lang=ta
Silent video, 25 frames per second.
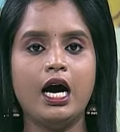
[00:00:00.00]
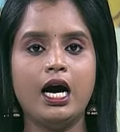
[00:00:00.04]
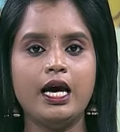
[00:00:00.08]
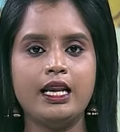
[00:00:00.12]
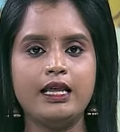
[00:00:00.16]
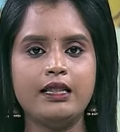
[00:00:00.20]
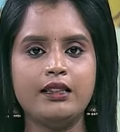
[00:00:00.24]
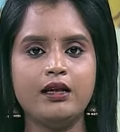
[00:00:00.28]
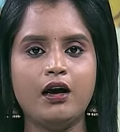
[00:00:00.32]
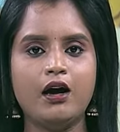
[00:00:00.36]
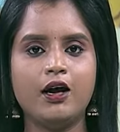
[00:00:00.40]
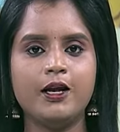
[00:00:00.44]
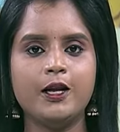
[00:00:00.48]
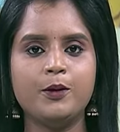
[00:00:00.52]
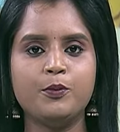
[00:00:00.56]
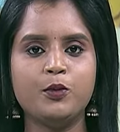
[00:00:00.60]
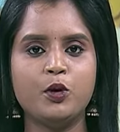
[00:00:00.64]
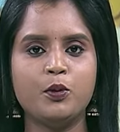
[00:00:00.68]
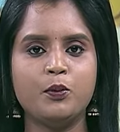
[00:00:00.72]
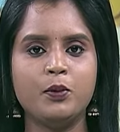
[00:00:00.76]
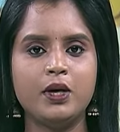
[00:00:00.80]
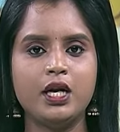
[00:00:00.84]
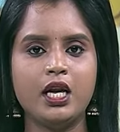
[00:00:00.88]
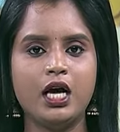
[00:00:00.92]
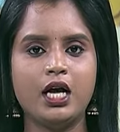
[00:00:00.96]
அரிதான
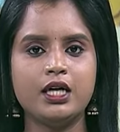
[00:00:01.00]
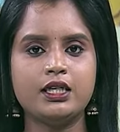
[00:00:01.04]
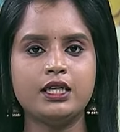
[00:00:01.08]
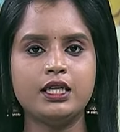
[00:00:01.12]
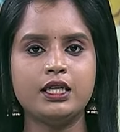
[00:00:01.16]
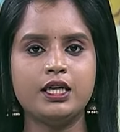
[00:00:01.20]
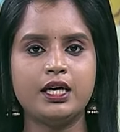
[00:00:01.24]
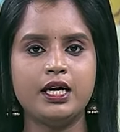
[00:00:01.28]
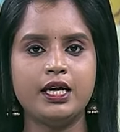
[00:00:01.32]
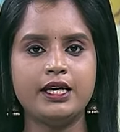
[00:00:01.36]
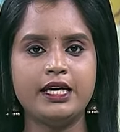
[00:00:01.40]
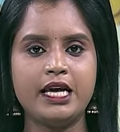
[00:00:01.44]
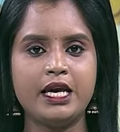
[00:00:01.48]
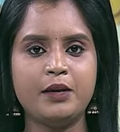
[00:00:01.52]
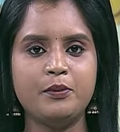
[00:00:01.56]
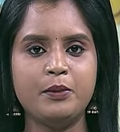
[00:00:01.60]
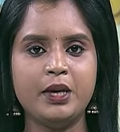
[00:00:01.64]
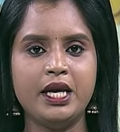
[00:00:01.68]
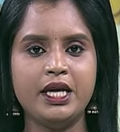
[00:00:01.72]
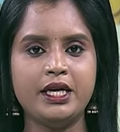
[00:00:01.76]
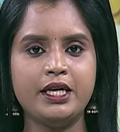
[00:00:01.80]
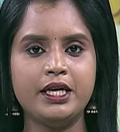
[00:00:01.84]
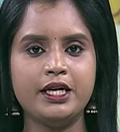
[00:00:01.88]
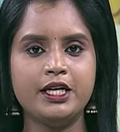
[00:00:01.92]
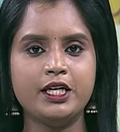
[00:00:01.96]
பொம்மலாட்ட கலையை
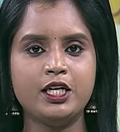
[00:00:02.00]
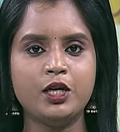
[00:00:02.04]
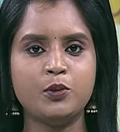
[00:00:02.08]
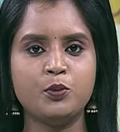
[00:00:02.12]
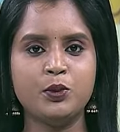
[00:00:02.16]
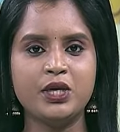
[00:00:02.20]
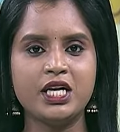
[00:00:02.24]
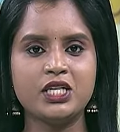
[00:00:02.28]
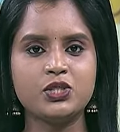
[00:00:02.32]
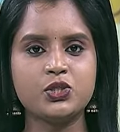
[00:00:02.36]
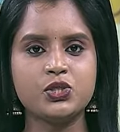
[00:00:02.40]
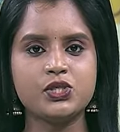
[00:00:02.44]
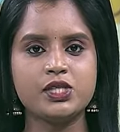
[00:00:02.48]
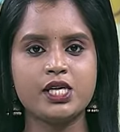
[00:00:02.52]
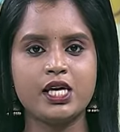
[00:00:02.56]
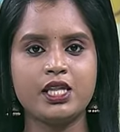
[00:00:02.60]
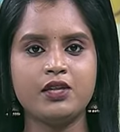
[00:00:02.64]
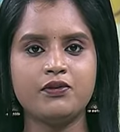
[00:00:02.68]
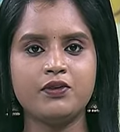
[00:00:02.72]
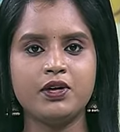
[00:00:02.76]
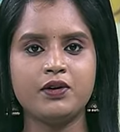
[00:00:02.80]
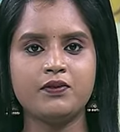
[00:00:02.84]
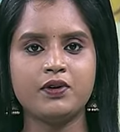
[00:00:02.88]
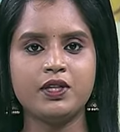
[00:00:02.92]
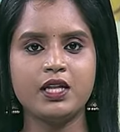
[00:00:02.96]
மீட்டெடுக்க முயற்சி செய்த
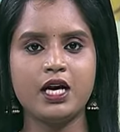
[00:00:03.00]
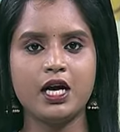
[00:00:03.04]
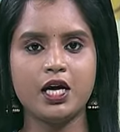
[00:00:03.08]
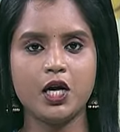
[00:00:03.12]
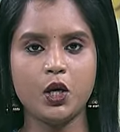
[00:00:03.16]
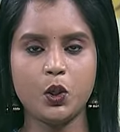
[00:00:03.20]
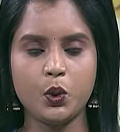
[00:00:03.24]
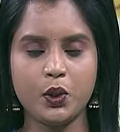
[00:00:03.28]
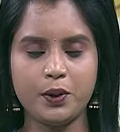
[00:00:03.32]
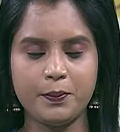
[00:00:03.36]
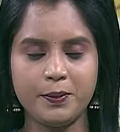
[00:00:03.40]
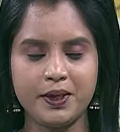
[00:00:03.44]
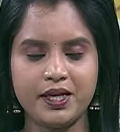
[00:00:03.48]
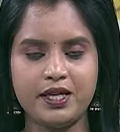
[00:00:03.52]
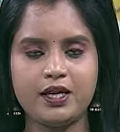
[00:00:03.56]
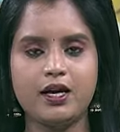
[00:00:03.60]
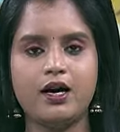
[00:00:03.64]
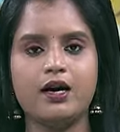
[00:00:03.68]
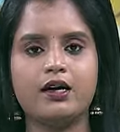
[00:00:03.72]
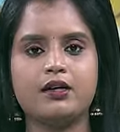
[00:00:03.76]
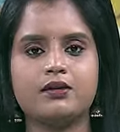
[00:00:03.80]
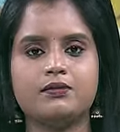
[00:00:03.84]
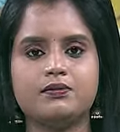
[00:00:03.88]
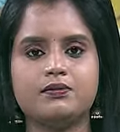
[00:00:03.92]
செய்து வருவதாக குறிப்பிட்டார்